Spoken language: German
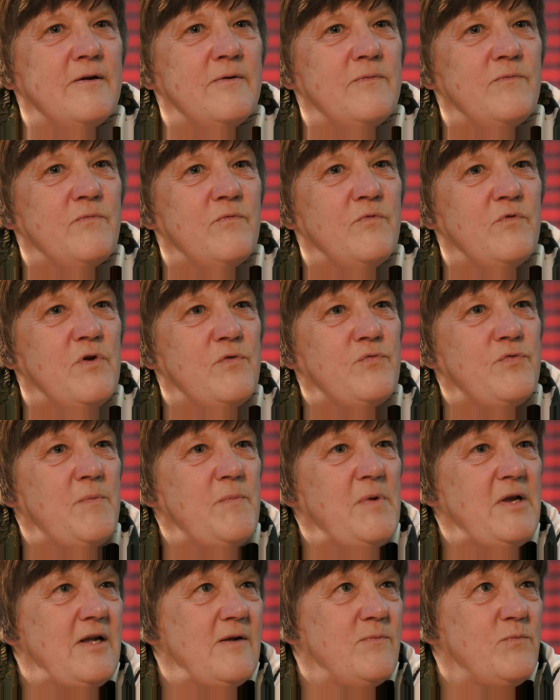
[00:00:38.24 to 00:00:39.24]
Ähm, wir
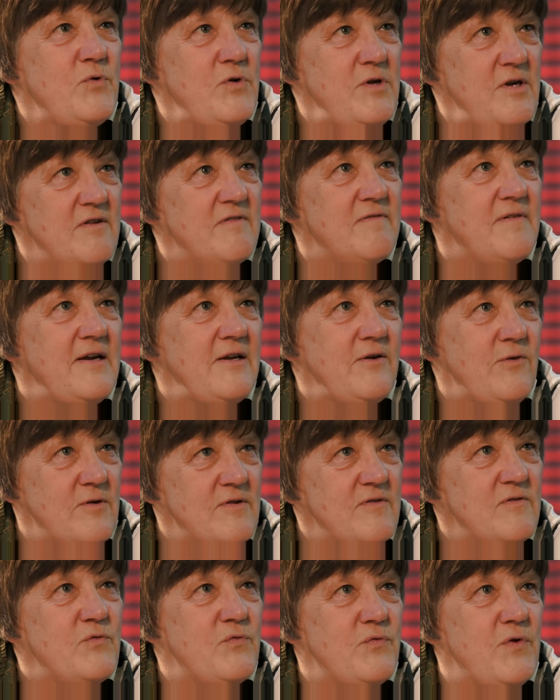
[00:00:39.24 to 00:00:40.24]
vermitteln bundesweit
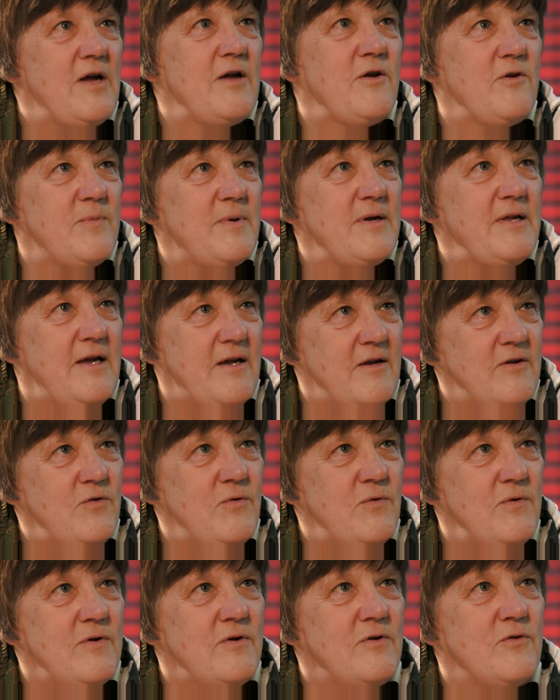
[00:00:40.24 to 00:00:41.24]
kostenfreie
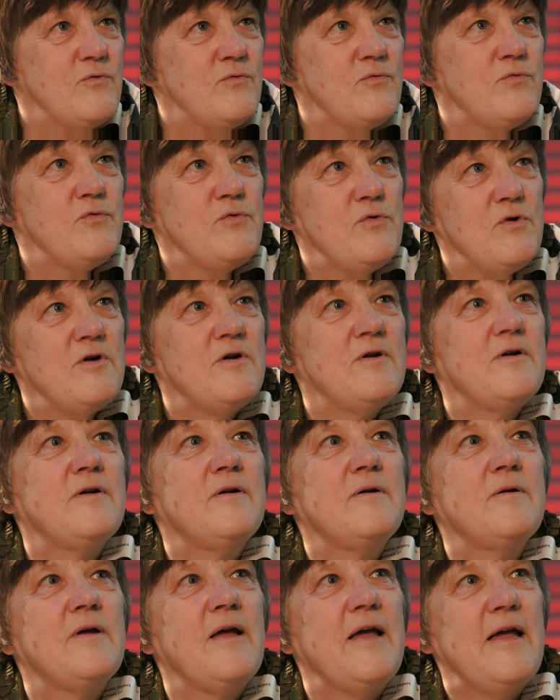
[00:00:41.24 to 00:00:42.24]
Übernachtung für
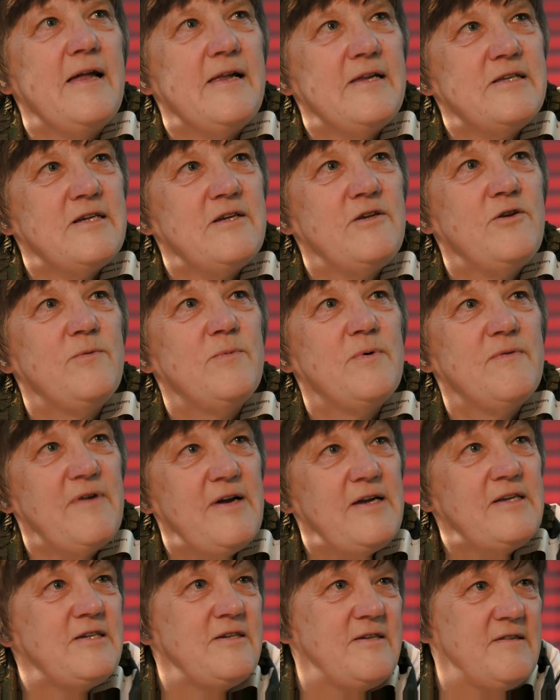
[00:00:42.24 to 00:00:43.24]
Eltern, die über
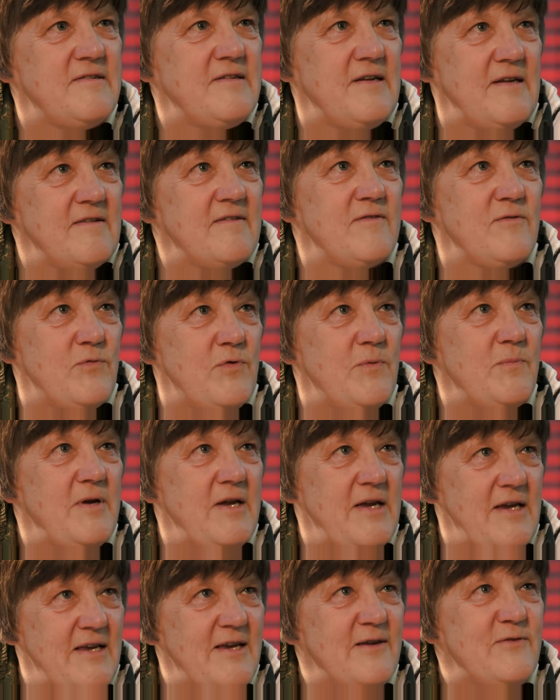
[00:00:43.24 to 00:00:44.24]
weite Distanzen vom
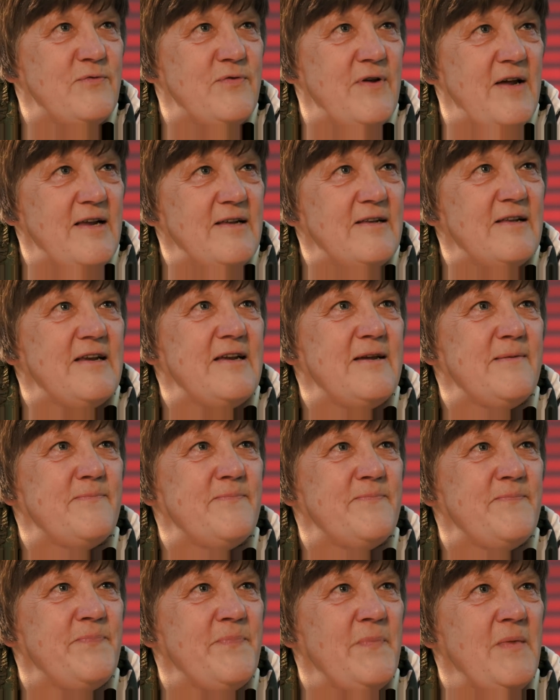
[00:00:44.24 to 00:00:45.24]
Kind entfernt
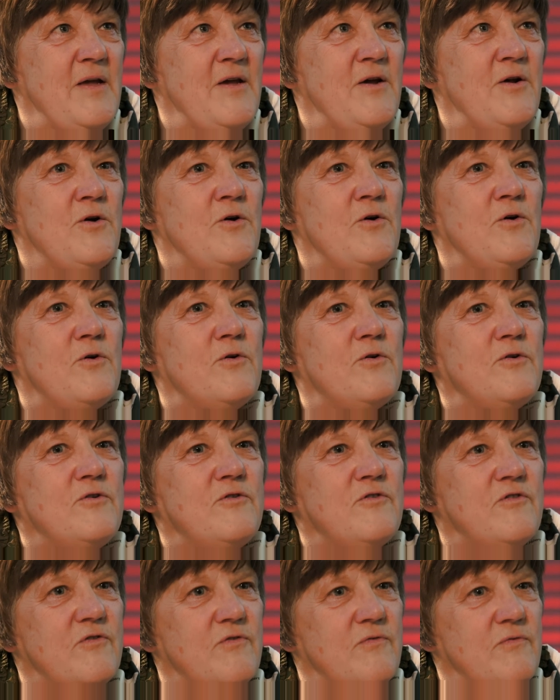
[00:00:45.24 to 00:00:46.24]
leben.
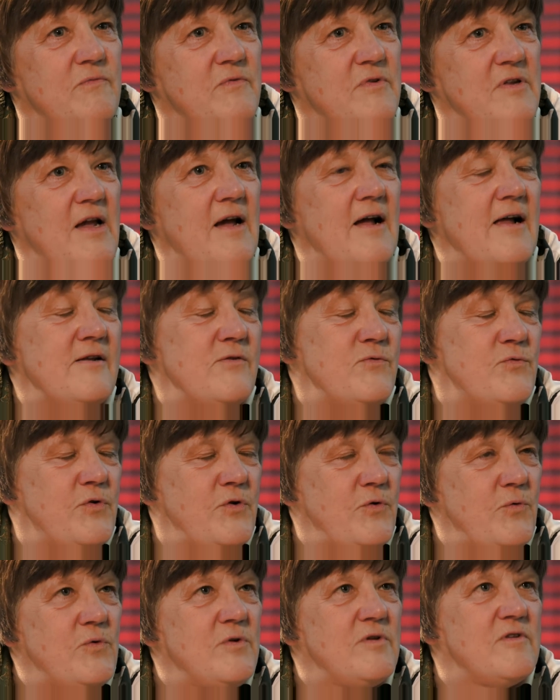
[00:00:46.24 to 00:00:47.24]
Und sie erhalten
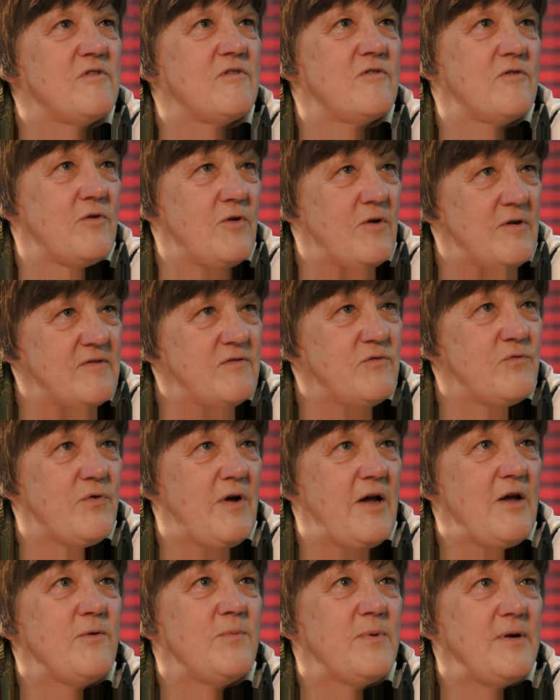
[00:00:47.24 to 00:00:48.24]
von uns
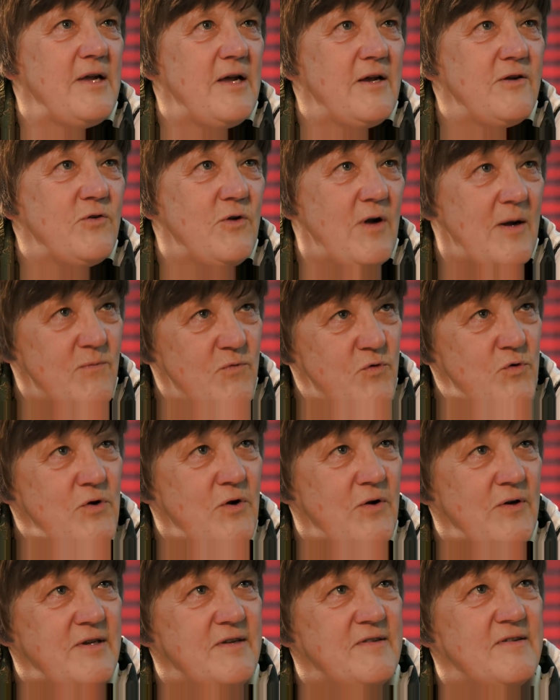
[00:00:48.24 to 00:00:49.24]
kostenfreie Übernachtung am
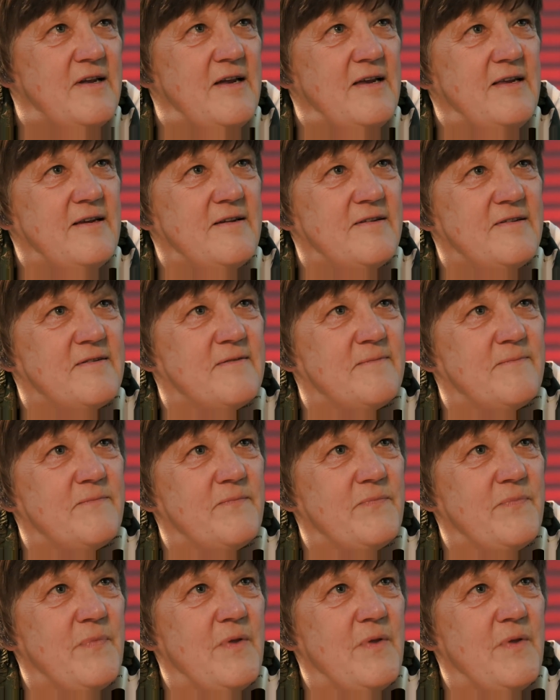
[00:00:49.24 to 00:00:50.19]
Wohnort des Kindes.